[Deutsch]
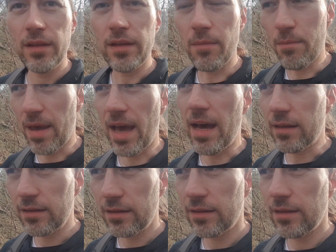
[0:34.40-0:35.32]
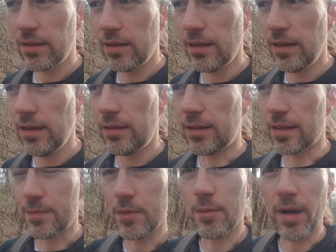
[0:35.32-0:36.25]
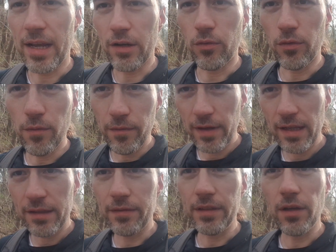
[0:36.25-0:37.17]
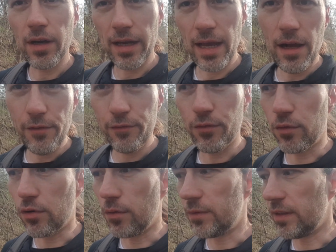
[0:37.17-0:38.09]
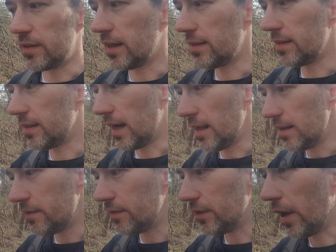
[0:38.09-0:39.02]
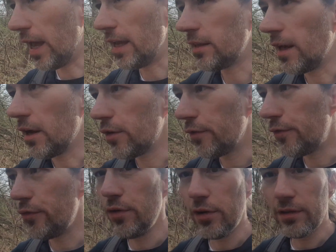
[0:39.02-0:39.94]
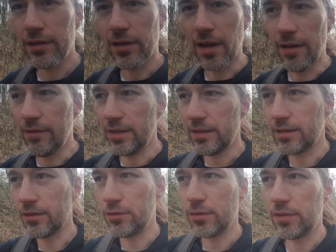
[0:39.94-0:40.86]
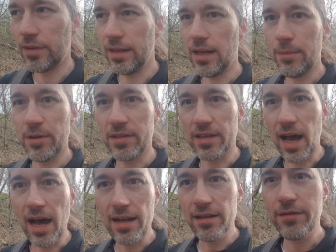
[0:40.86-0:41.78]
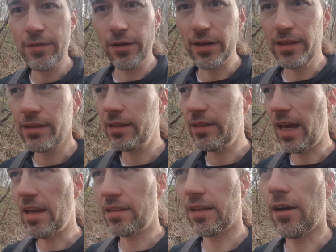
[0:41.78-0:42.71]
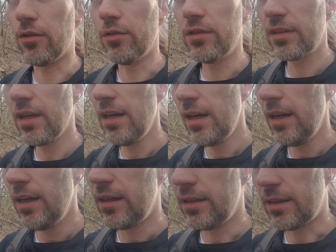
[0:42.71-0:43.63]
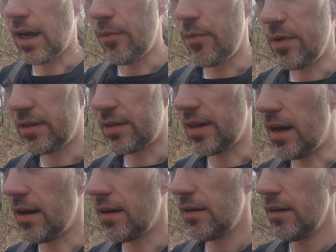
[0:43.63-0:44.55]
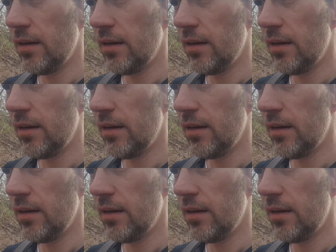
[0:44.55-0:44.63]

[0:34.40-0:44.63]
gemerkt, dass mir meine Umwelt wieder real vorkommt. Es hat sich alles wieder echt angefühlt, ja, wenn ich das so gesehen habe. Es sah alles wieder richtig echt aus. Ich habe mich sehr